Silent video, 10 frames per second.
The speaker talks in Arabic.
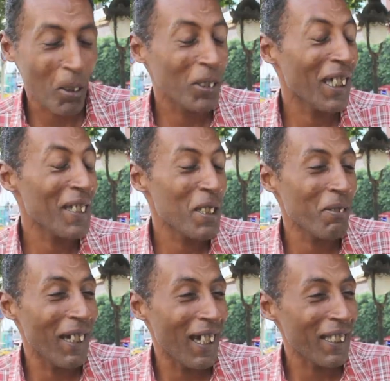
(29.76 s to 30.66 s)
تقعد تخلص
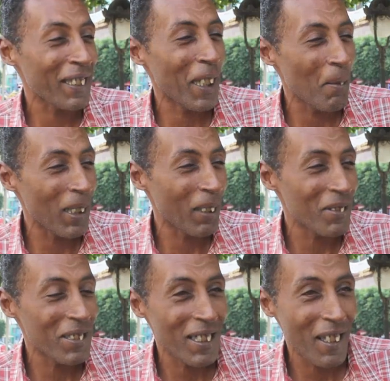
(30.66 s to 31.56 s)
فيه حياتك كاملة
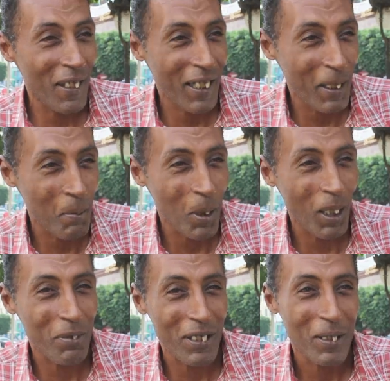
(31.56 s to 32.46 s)
الفنجان هذاك
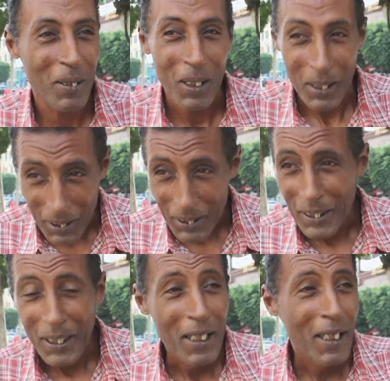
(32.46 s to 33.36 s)
كيفاش؟
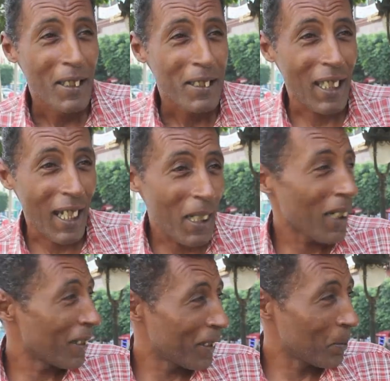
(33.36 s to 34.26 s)

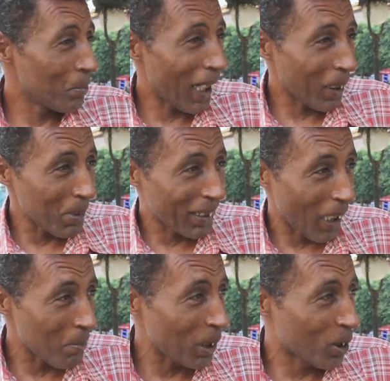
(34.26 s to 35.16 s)
ساعة بعد ما
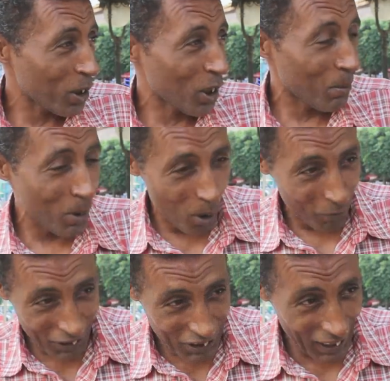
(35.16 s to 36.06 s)
تكمل تشربوا
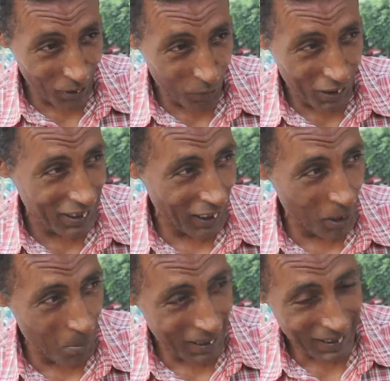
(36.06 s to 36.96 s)
فنجانك فنجان
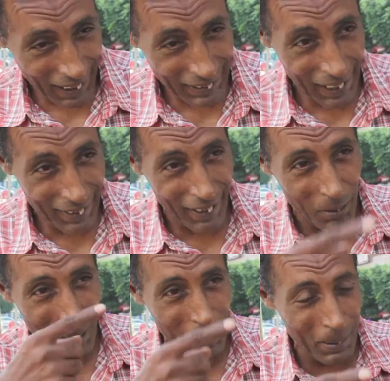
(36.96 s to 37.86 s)
أمك ساعة تعدل
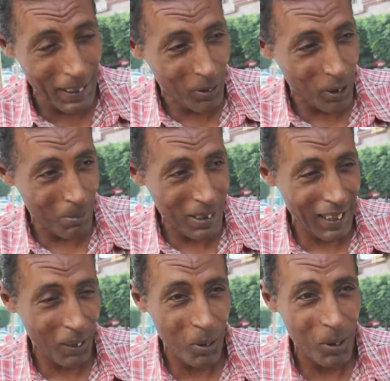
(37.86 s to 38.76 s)
المد الكل باش
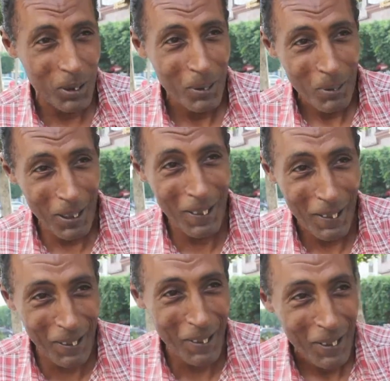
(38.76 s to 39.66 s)
يقروه
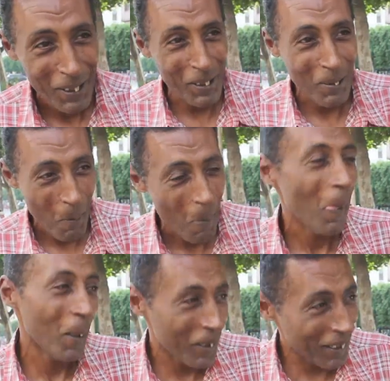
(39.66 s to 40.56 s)
بعد ما تكمل تشربوا
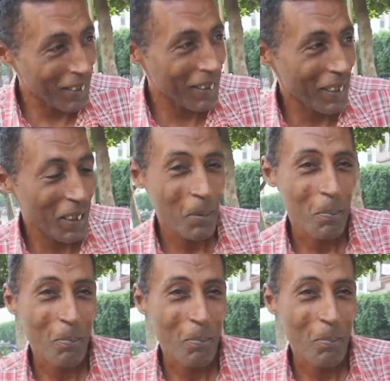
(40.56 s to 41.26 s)
يا ناري